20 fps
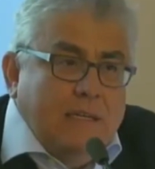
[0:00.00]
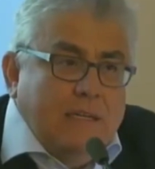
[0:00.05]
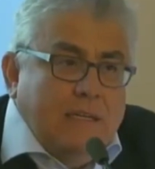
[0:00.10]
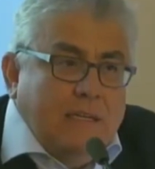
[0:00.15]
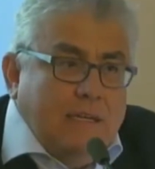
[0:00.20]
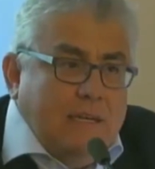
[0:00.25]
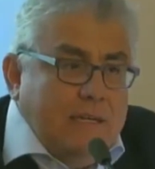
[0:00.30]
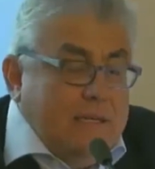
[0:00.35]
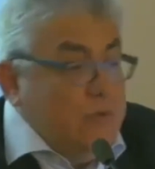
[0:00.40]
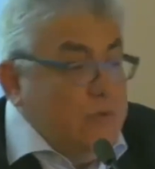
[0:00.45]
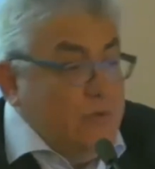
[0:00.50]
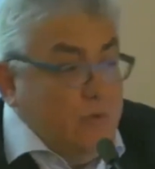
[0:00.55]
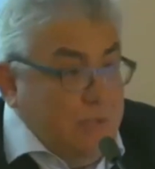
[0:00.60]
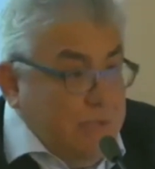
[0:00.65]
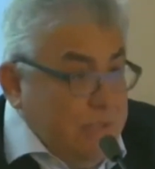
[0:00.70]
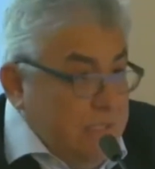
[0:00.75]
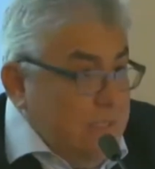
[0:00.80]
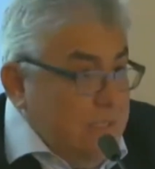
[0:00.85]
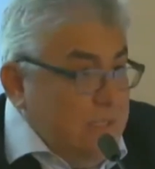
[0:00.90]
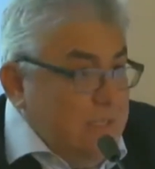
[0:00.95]
e i
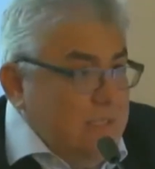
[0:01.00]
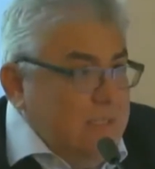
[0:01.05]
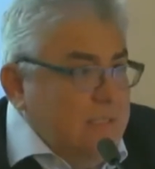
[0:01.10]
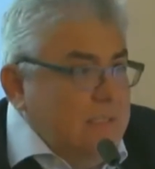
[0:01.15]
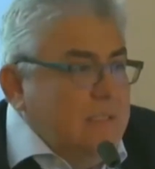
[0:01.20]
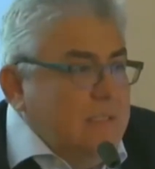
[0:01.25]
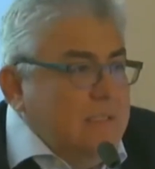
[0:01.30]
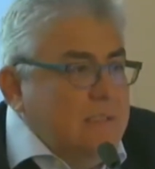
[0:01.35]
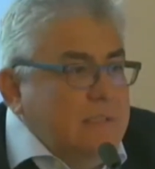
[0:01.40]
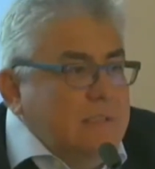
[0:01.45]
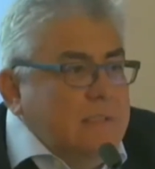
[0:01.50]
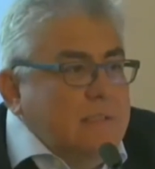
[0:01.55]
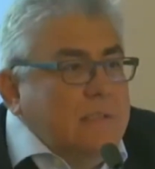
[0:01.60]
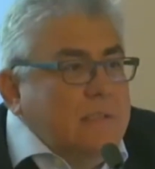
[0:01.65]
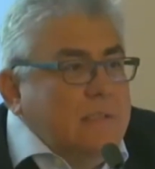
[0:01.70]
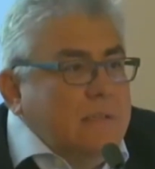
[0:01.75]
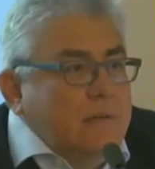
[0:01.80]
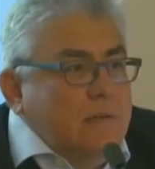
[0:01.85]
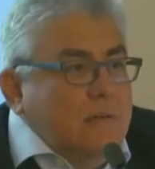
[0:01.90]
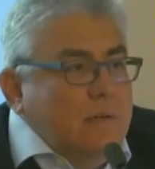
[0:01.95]
suoi
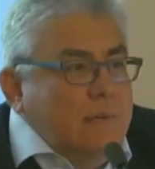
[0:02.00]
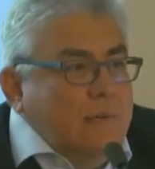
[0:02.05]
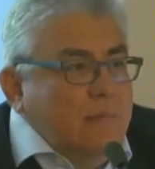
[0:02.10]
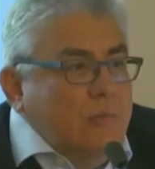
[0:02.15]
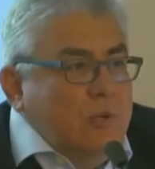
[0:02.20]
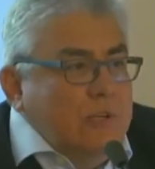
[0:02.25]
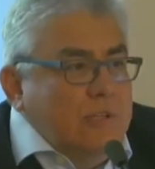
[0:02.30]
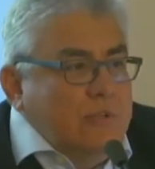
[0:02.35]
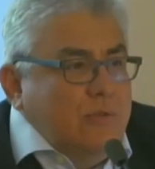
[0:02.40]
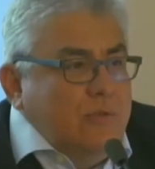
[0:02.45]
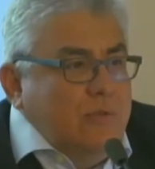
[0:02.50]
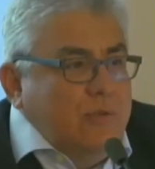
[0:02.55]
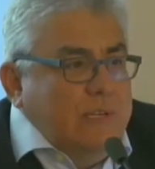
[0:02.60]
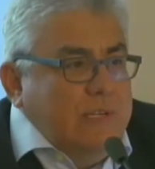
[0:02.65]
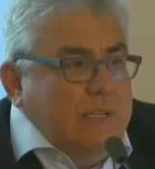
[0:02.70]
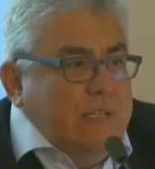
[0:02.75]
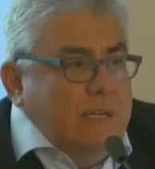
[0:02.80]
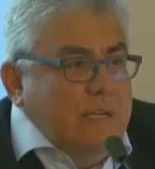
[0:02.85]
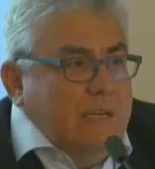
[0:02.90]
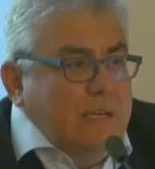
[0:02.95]

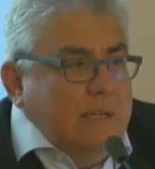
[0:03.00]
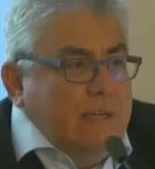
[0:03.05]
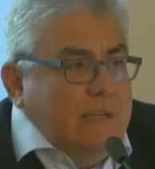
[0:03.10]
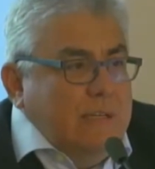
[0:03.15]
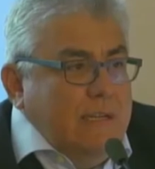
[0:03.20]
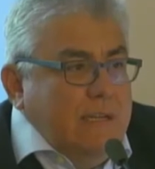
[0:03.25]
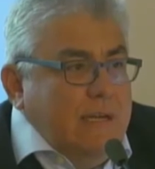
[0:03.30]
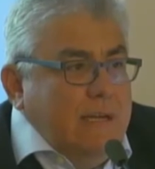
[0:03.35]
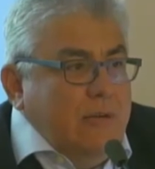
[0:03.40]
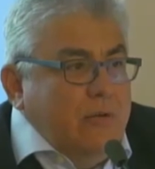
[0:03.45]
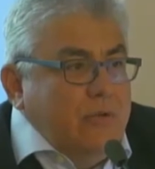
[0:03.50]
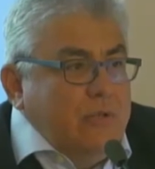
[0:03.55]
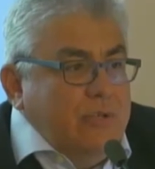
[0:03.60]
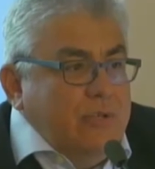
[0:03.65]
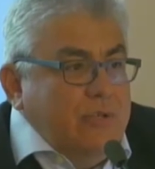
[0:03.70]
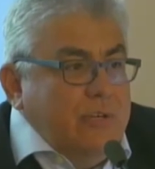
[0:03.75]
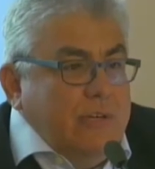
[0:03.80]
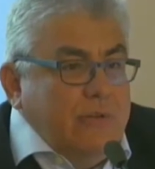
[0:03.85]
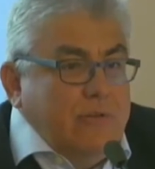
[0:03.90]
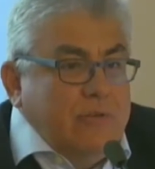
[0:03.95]
collaboratori
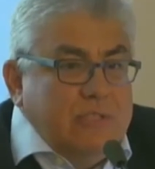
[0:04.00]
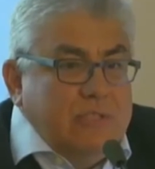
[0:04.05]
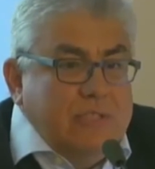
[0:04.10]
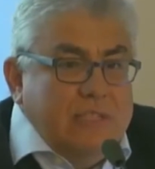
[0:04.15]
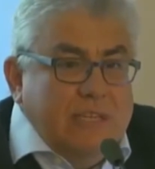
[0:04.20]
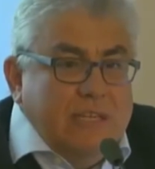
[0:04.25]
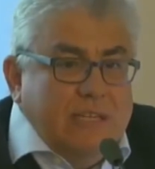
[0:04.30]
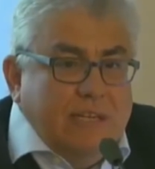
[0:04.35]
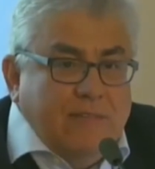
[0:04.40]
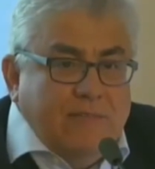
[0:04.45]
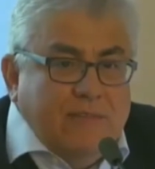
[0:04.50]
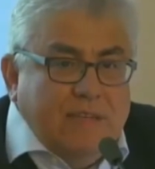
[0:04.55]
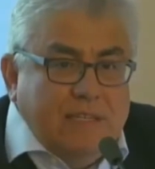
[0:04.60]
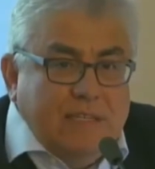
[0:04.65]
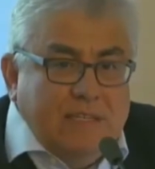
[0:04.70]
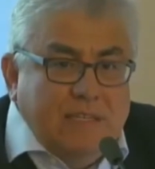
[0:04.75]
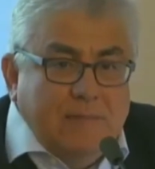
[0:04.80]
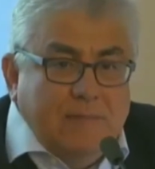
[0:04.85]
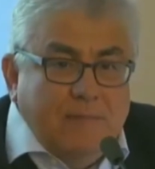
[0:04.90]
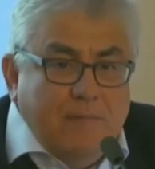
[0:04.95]
dell'erosione costiera.
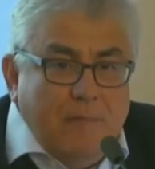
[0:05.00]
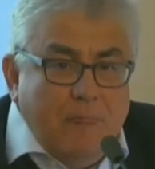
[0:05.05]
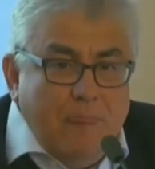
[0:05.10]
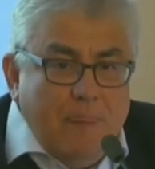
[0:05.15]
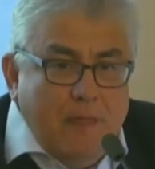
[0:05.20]
Infatti